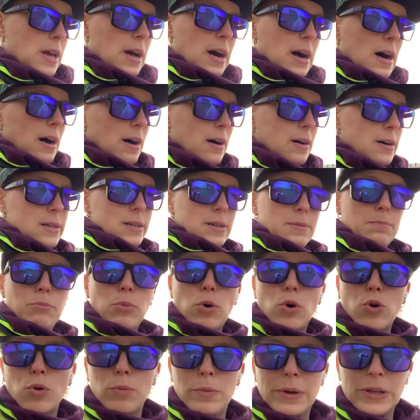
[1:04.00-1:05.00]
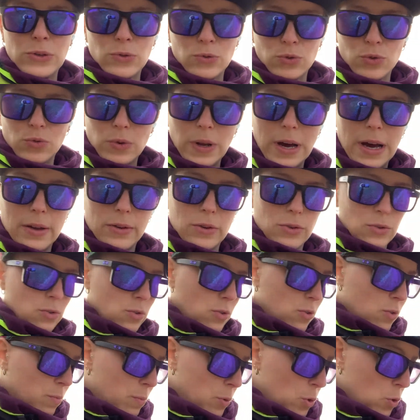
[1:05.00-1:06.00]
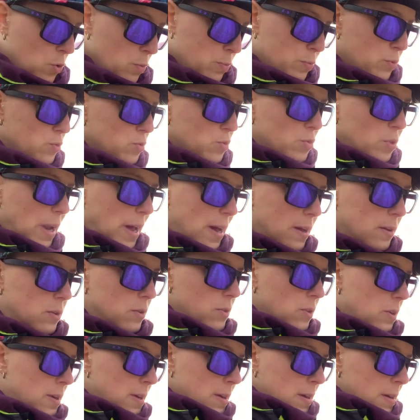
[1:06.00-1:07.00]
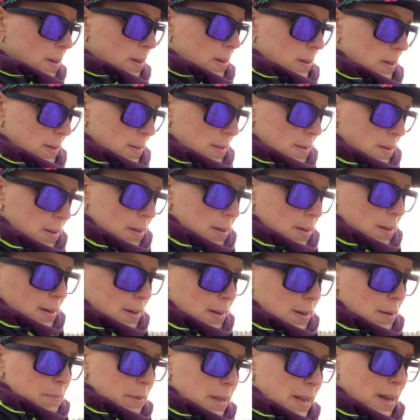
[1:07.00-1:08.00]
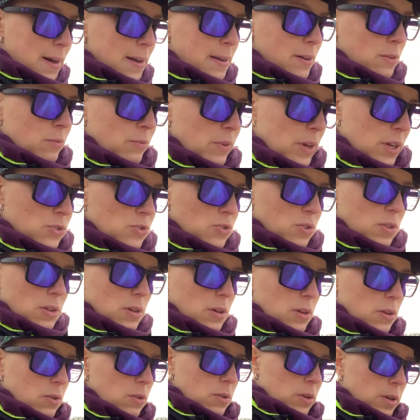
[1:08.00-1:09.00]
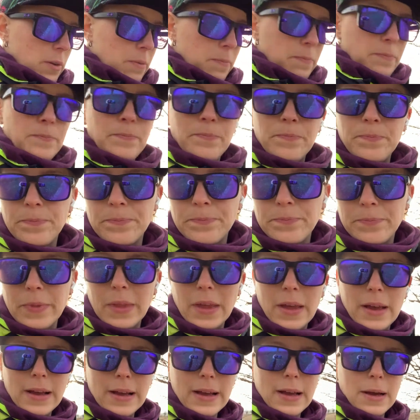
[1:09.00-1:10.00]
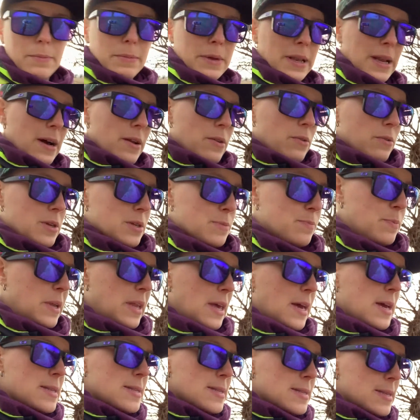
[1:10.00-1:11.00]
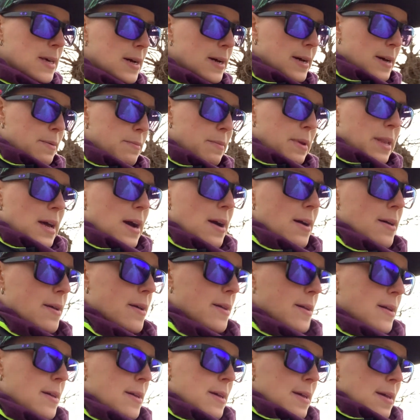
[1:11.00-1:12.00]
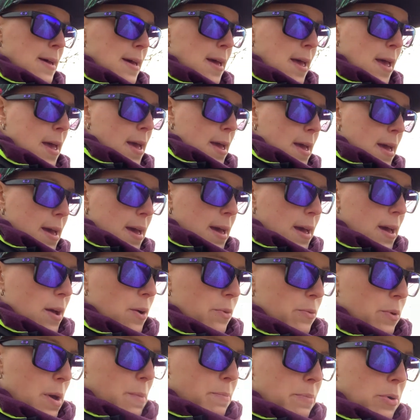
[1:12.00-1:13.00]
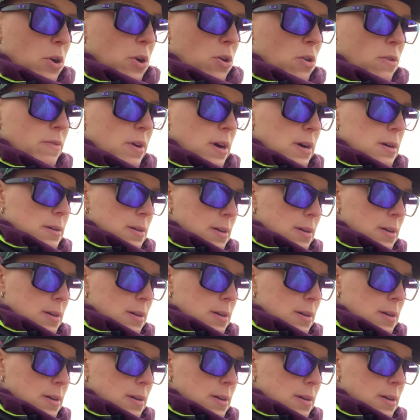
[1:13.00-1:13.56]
ha poco meno di un anno o poco più di un anno. Camminare è un viaggio interiore, camminare è un'esperienza, camminare è una prova,